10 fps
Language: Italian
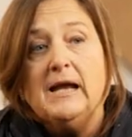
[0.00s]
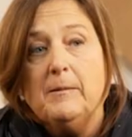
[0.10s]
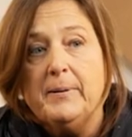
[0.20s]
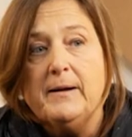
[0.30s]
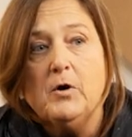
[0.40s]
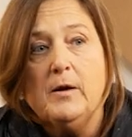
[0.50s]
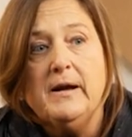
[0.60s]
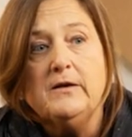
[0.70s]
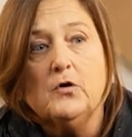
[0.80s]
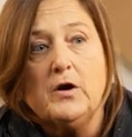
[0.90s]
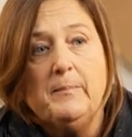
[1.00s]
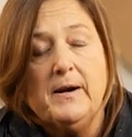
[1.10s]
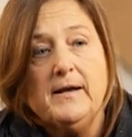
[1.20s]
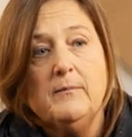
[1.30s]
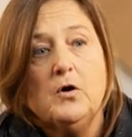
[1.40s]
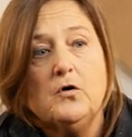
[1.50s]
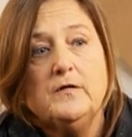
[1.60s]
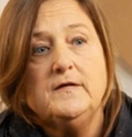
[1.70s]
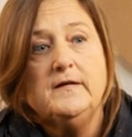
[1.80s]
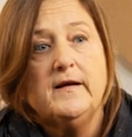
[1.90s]
Il primo elemento che prendiamo in
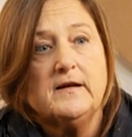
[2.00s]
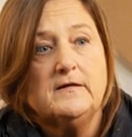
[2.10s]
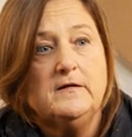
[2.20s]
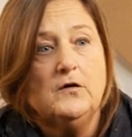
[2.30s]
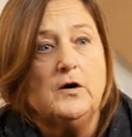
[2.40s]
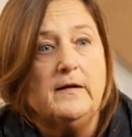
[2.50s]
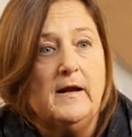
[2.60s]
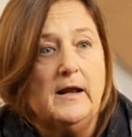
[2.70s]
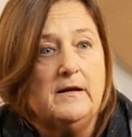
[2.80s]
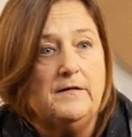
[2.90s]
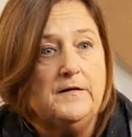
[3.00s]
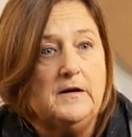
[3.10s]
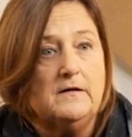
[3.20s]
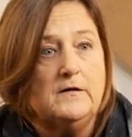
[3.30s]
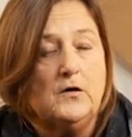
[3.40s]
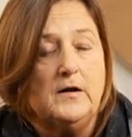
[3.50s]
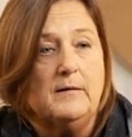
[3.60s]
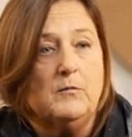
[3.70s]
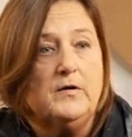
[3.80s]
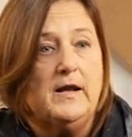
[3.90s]
considerazione nella definizione
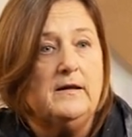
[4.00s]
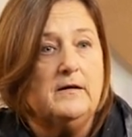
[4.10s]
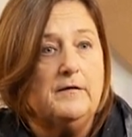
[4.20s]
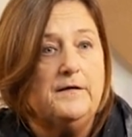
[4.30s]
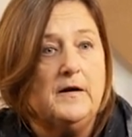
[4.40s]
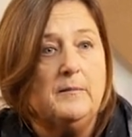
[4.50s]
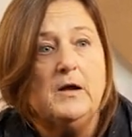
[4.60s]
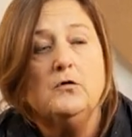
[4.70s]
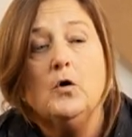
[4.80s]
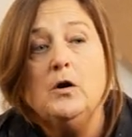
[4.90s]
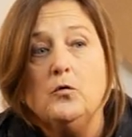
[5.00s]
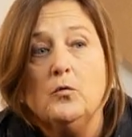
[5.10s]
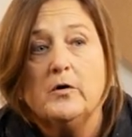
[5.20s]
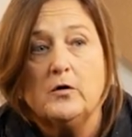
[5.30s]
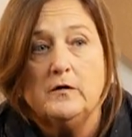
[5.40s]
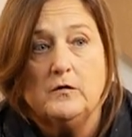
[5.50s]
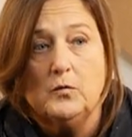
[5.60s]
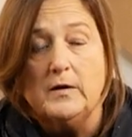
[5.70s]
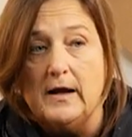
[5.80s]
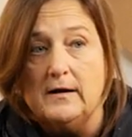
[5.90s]
dei modelli di riferimento è il numero di
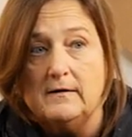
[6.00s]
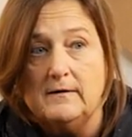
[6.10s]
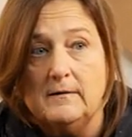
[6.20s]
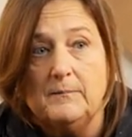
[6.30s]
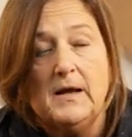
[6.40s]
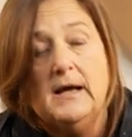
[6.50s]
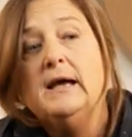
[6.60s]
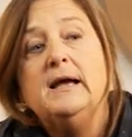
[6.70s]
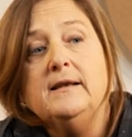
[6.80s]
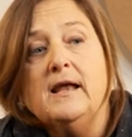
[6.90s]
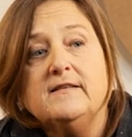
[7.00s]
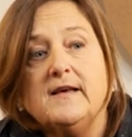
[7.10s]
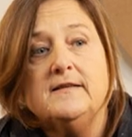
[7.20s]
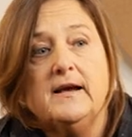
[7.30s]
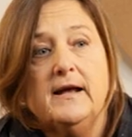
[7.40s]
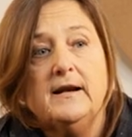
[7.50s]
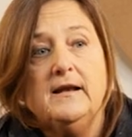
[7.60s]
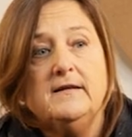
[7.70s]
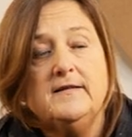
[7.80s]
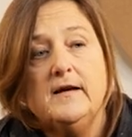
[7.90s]
studenti. Nei sette che
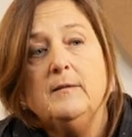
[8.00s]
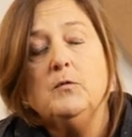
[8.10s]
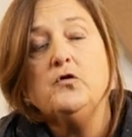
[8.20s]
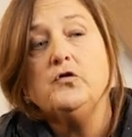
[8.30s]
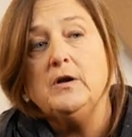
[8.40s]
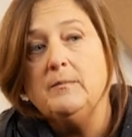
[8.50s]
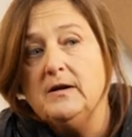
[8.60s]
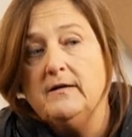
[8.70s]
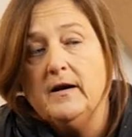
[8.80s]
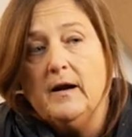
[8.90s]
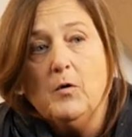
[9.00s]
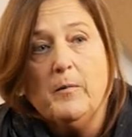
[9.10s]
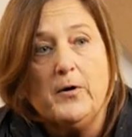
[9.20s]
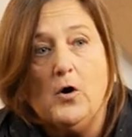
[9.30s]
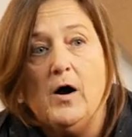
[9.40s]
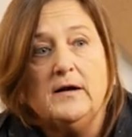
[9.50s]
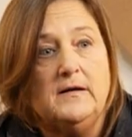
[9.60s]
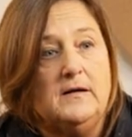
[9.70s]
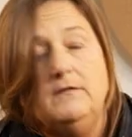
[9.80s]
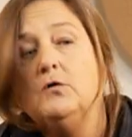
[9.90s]
analizzeremo ci limiteremo però ad
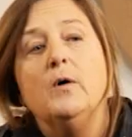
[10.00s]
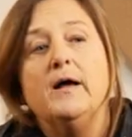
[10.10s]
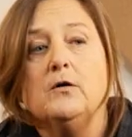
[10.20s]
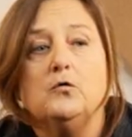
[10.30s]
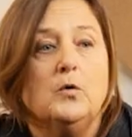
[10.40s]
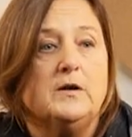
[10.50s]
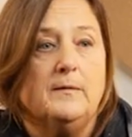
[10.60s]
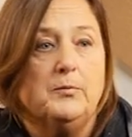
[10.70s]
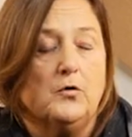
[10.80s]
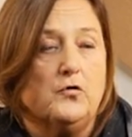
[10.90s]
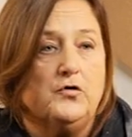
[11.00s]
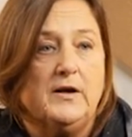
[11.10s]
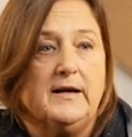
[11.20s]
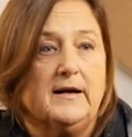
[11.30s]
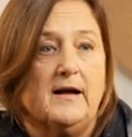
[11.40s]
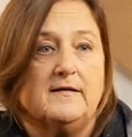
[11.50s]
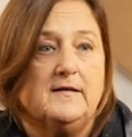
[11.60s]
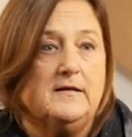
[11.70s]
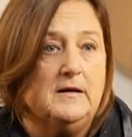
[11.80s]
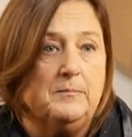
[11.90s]
individuare due tipologie di
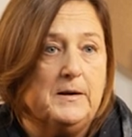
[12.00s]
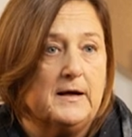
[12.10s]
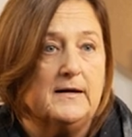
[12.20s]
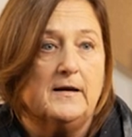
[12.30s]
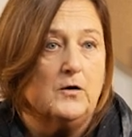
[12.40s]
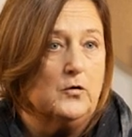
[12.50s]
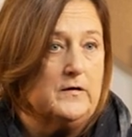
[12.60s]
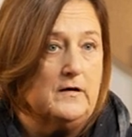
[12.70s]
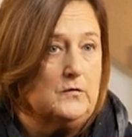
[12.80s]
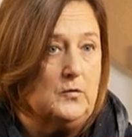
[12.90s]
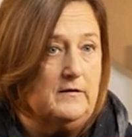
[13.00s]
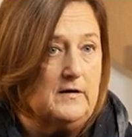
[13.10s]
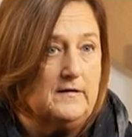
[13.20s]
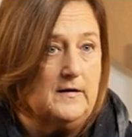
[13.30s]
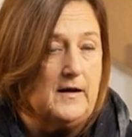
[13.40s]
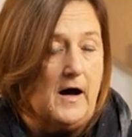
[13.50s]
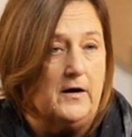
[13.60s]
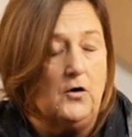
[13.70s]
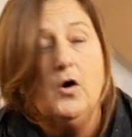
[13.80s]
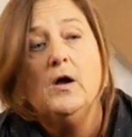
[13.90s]
classi tipiche del contesto
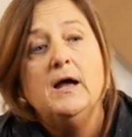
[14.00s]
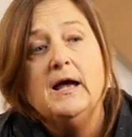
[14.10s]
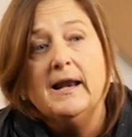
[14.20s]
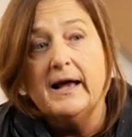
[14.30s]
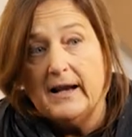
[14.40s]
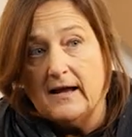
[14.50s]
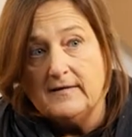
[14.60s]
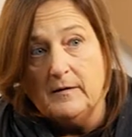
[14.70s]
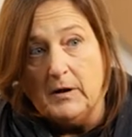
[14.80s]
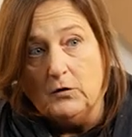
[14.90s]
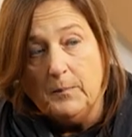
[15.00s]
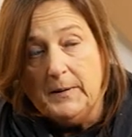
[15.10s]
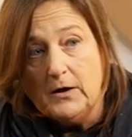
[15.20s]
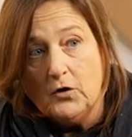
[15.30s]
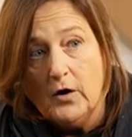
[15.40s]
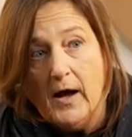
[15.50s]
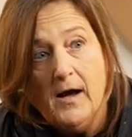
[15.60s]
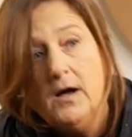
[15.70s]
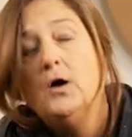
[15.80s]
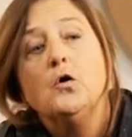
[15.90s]
universitario, la classe medio-piccola
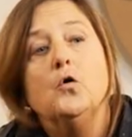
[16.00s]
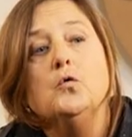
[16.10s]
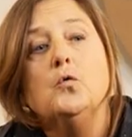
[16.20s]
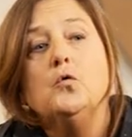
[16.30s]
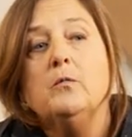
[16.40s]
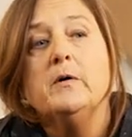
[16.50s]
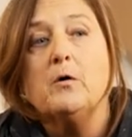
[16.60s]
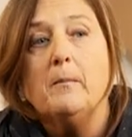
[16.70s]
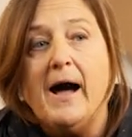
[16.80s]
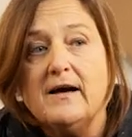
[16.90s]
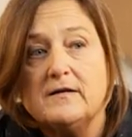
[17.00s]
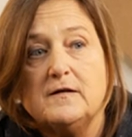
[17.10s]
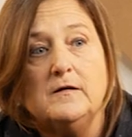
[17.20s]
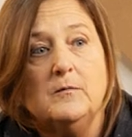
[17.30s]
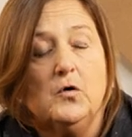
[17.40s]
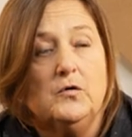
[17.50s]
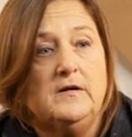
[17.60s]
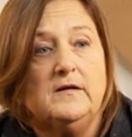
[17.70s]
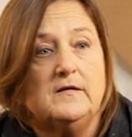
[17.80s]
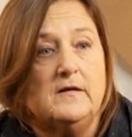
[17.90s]
con un numero massimo
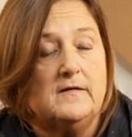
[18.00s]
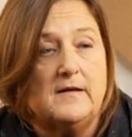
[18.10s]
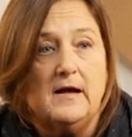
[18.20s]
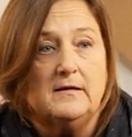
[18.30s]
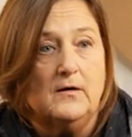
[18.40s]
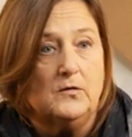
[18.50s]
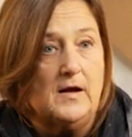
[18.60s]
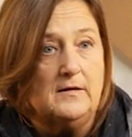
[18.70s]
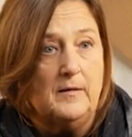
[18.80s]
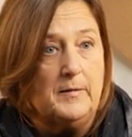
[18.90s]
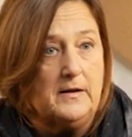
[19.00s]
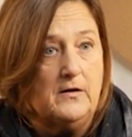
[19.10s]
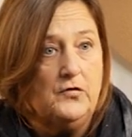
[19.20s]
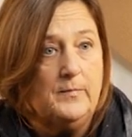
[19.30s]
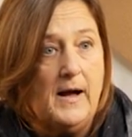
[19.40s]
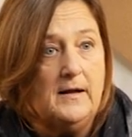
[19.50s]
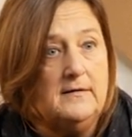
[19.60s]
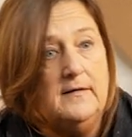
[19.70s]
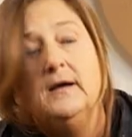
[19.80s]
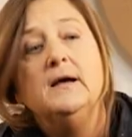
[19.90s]
di 60-80
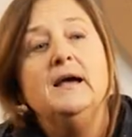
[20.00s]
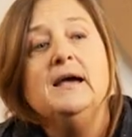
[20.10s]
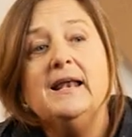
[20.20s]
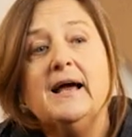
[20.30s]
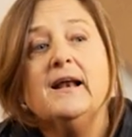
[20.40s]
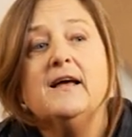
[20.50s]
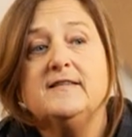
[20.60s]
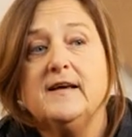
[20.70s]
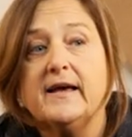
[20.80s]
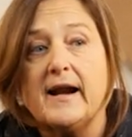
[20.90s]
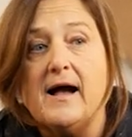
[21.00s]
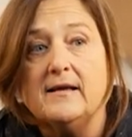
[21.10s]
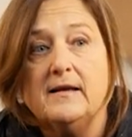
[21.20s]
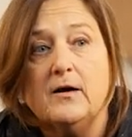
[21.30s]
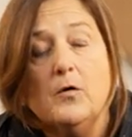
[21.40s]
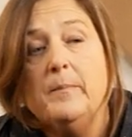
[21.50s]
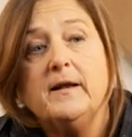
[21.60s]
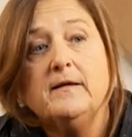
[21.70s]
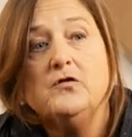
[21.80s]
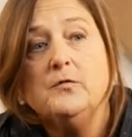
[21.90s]
partecipanti e la classe grande con
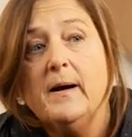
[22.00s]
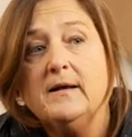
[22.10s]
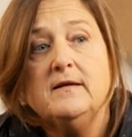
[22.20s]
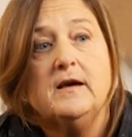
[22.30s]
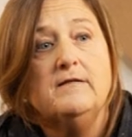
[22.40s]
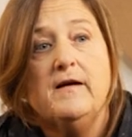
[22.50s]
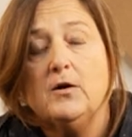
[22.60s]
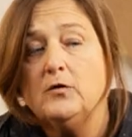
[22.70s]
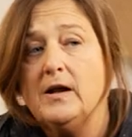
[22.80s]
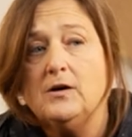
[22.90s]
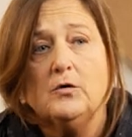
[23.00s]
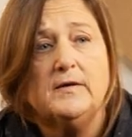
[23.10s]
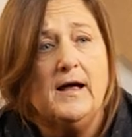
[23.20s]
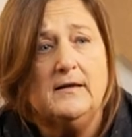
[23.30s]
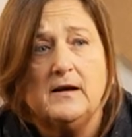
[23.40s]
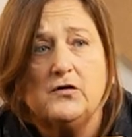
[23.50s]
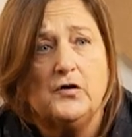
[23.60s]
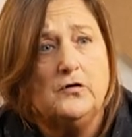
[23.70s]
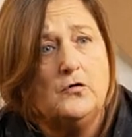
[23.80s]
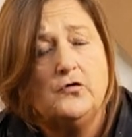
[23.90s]
partecipanti che vanno dagli 80 ai
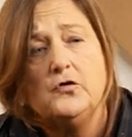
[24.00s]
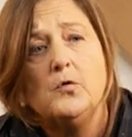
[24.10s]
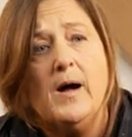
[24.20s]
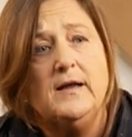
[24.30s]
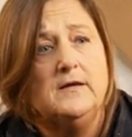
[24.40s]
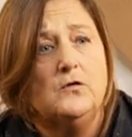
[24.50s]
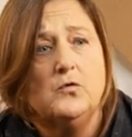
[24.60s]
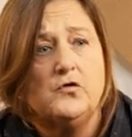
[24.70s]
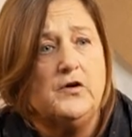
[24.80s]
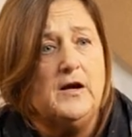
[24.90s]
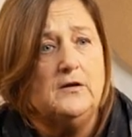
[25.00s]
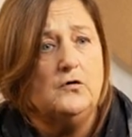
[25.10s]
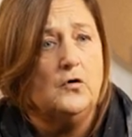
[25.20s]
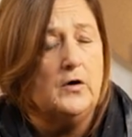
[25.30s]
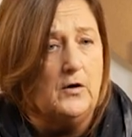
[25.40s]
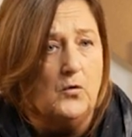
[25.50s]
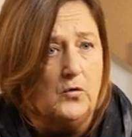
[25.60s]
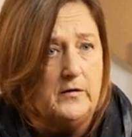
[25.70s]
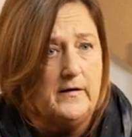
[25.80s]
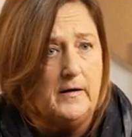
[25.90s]
150, 200 e
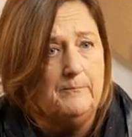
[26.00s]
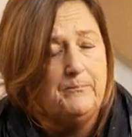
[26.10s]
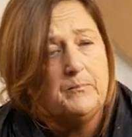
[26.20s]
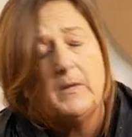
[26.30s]
oltre.